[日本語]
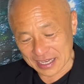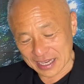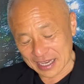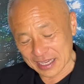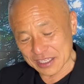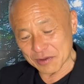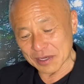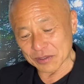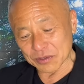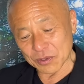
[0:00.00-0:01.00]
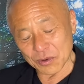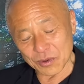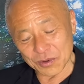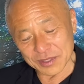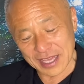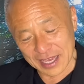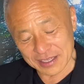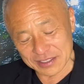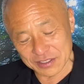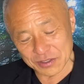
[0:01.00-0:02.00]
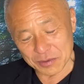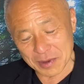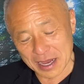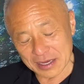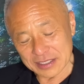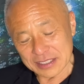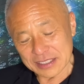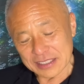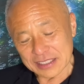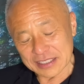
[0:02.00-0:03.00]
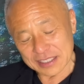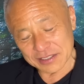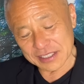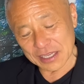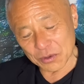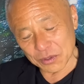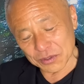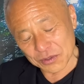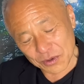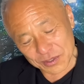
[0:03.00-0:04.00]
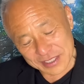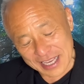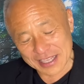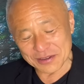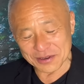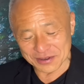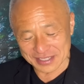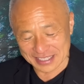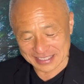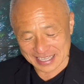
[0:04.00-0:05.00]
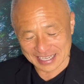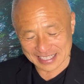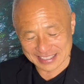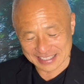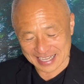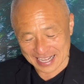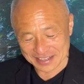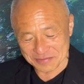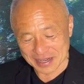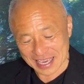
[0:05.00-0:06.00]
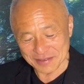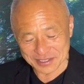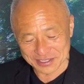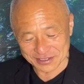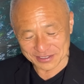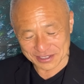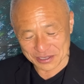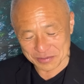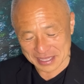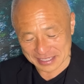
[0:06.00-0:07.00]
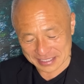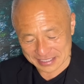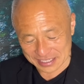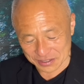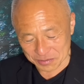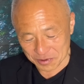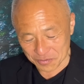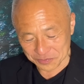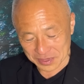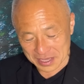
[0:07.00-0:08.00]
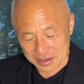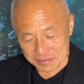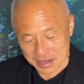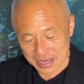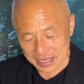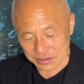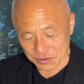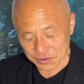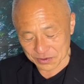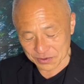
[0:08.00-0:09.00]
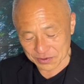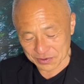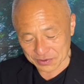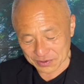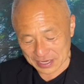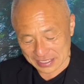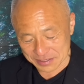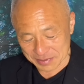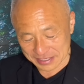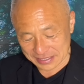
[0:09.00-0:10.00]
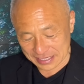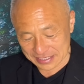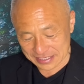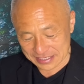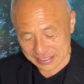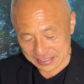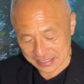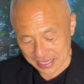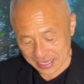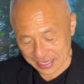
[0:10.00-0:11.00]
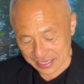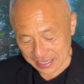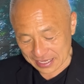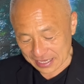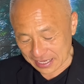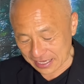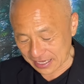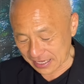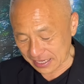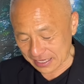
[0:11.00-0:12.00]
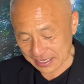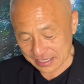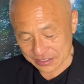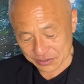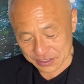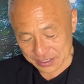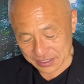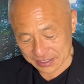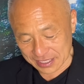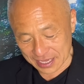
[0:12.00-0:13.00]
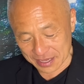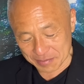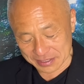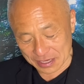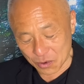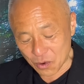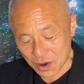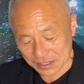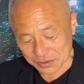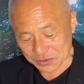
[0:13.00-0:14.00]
えー、にわのところで、その、まあ、季節してこの同性のような生活が、まあ、警備するっていう意味なんですけども、まあ、あのー、始まったりして、えー、そして、またごわの